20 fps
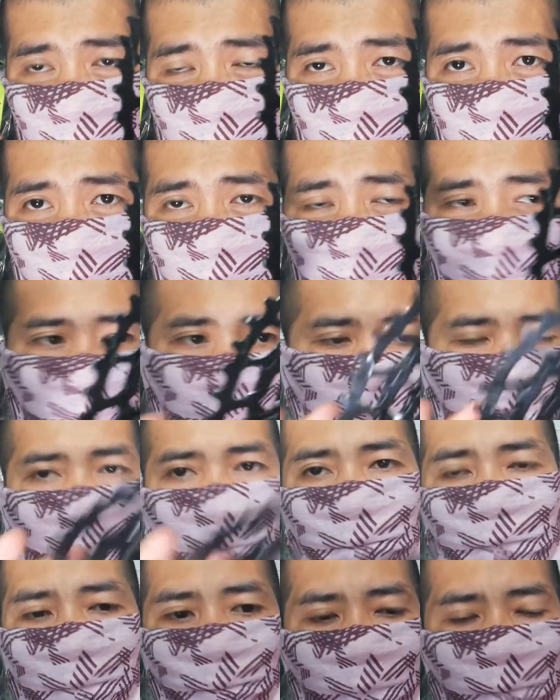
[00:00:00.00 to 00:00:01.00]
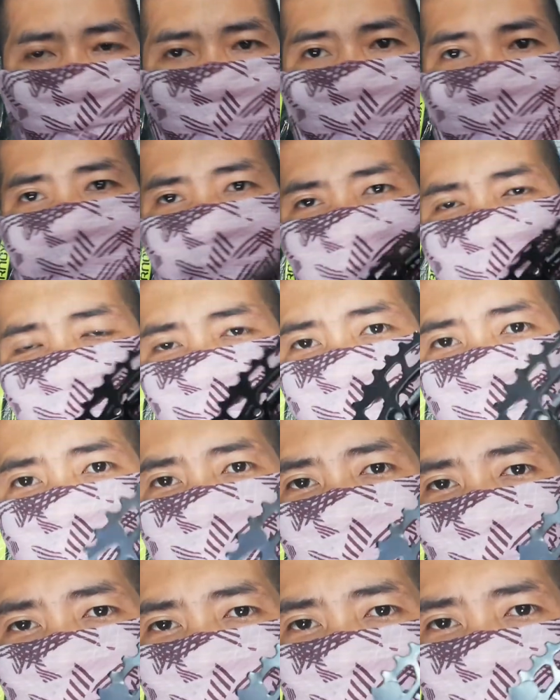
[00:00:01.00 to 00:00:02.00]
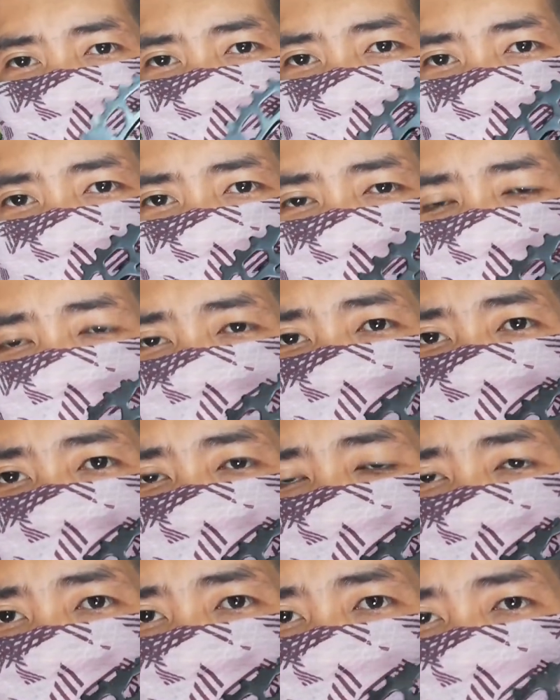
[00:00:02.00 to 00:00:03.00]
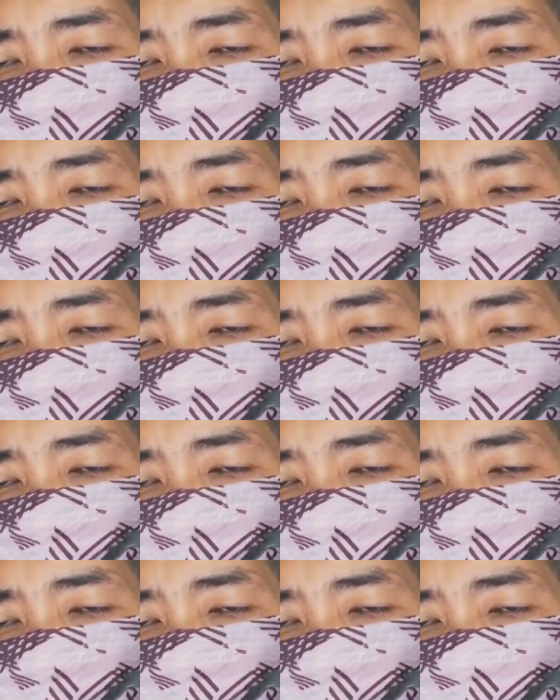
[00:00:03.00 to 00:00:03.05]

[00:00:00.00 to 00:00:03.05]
uh, teeth. Tapos may mga nakasulat nga pala dyan na NM.